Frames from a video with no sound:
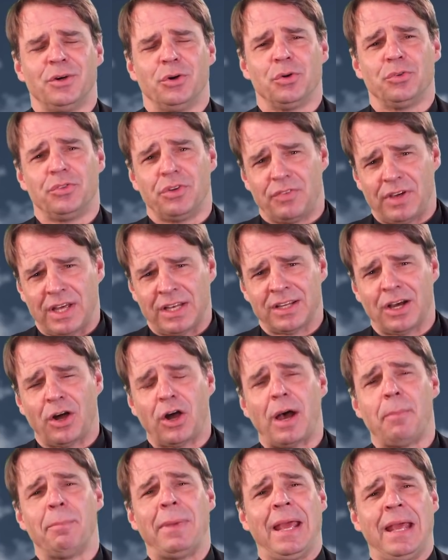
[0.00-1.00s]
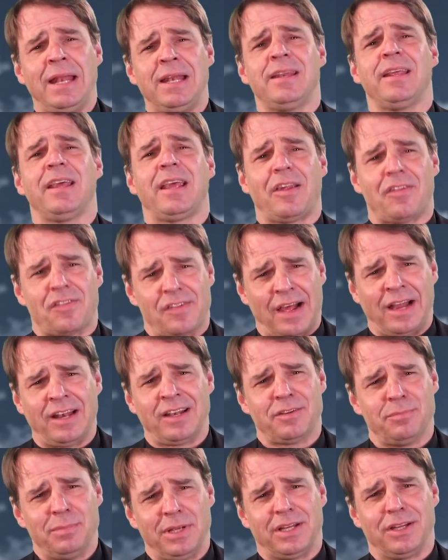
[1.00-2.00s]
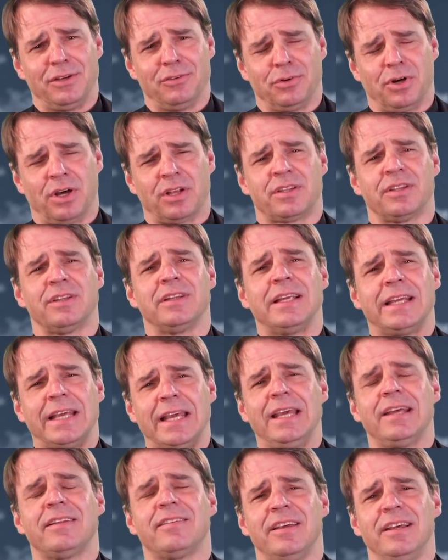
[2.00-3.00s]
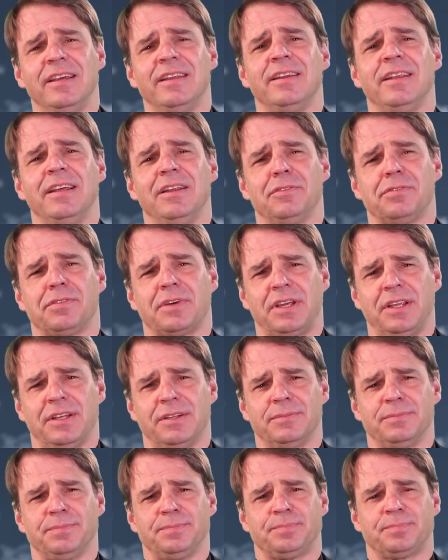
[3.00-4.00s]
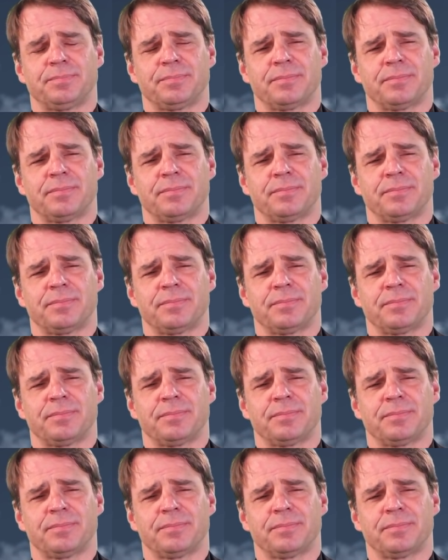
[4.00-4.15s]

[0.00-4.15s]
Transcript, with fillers: und wir werden auch am Ende gesandt mit den Worten, geht hin in Frieden.